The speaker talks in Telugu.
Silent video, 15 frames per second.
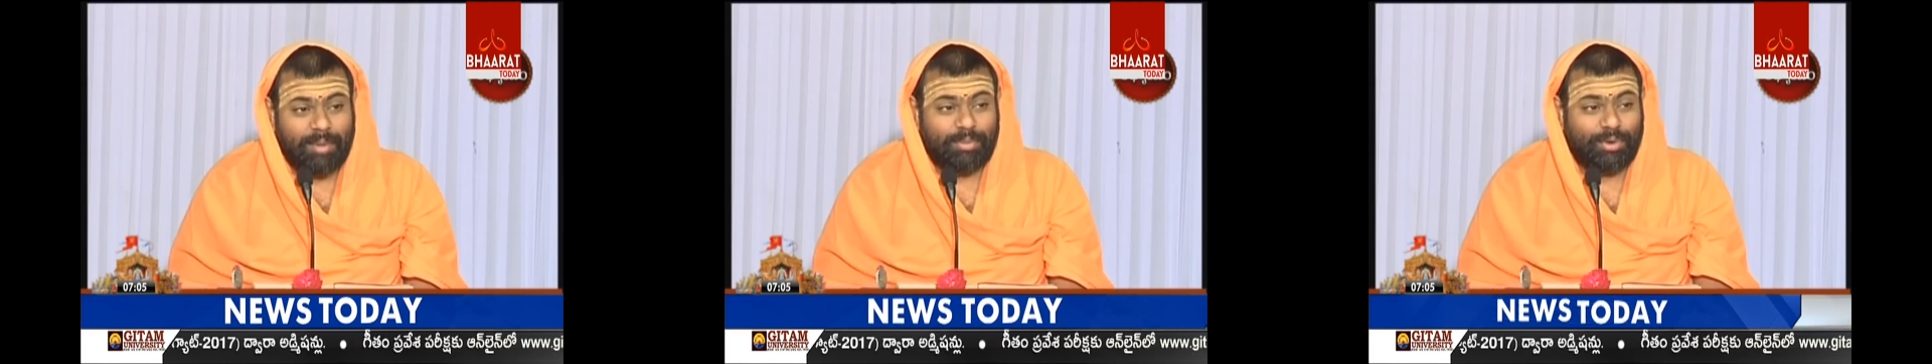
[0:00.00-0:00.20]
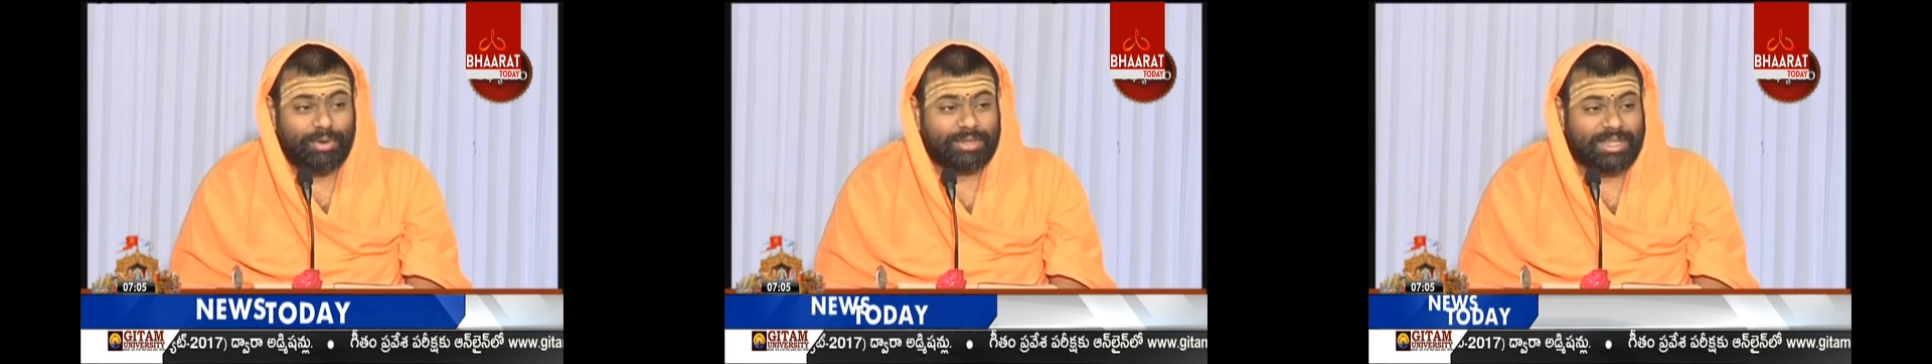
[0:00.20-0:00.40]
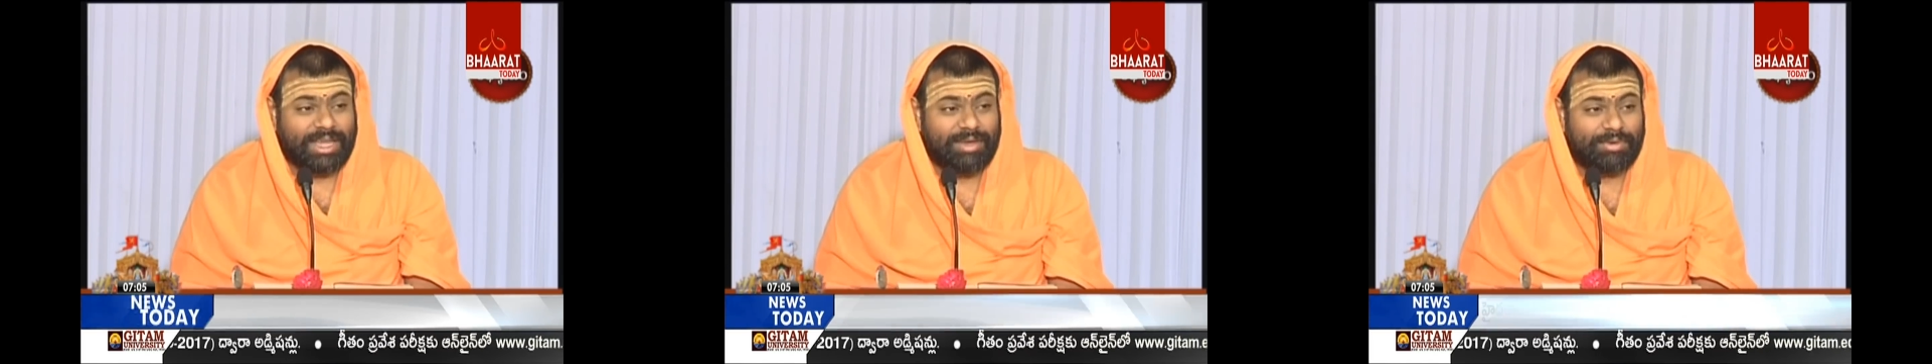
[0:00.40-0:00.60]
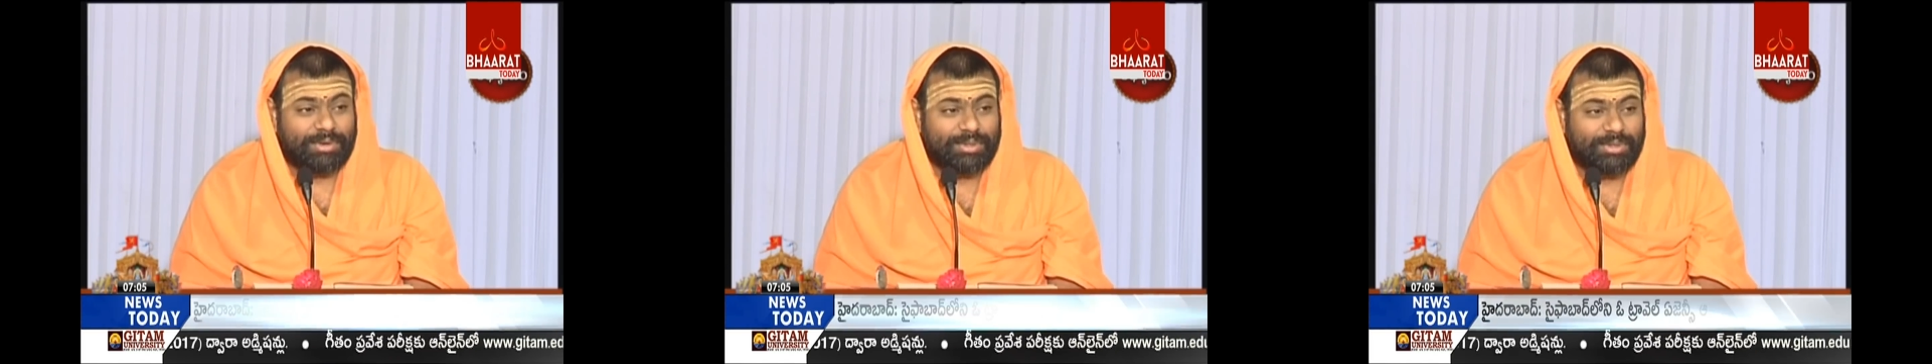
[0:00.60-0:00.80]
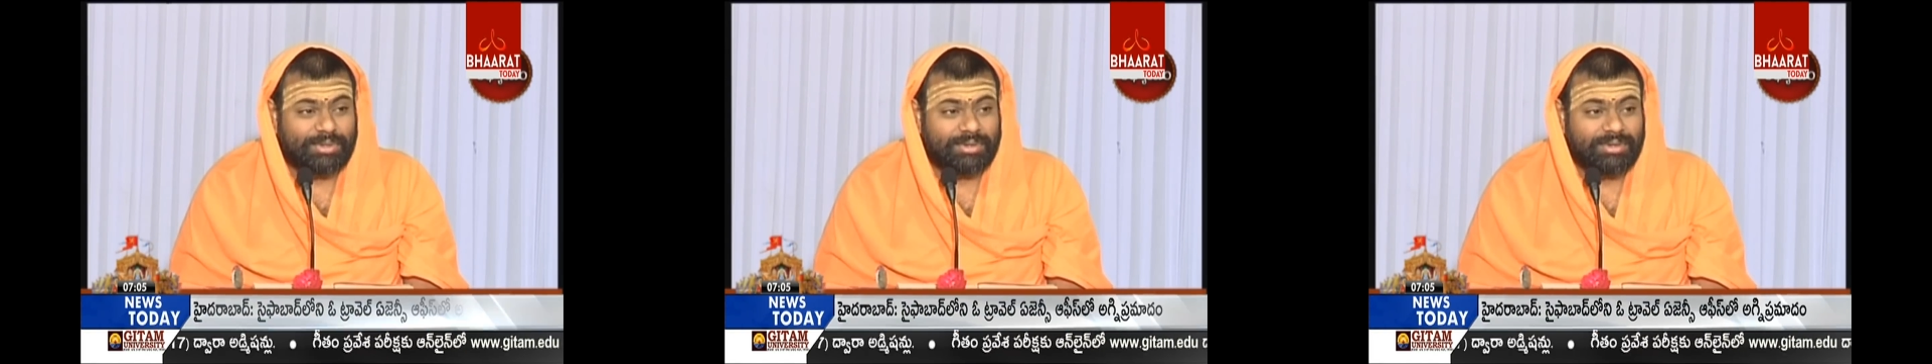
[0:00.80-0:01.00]
ఆ భోక్త
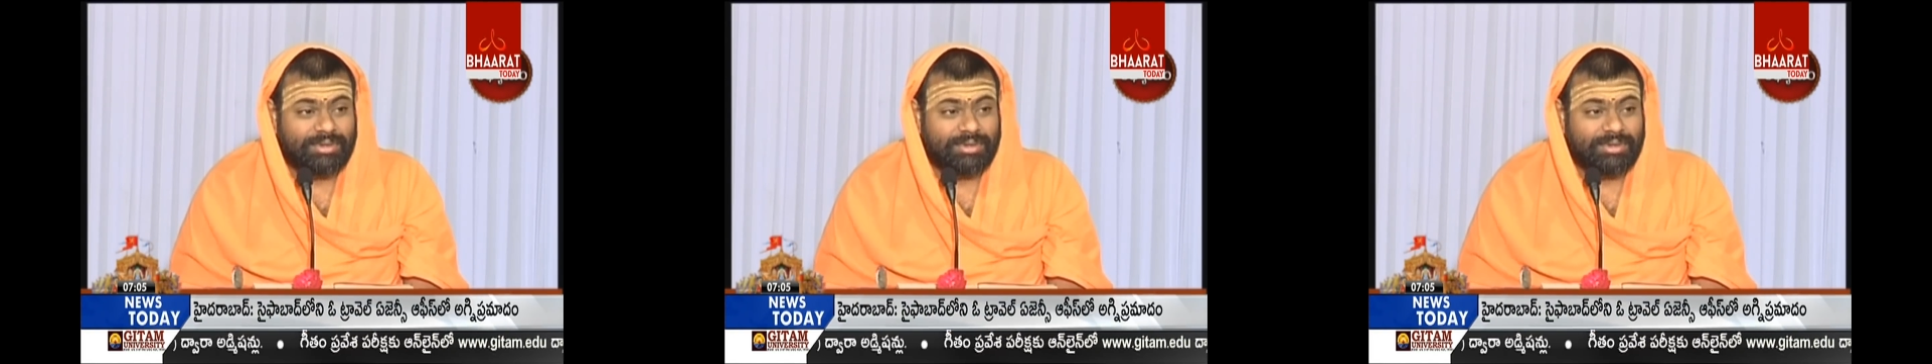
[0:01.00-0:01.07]
ఎవడు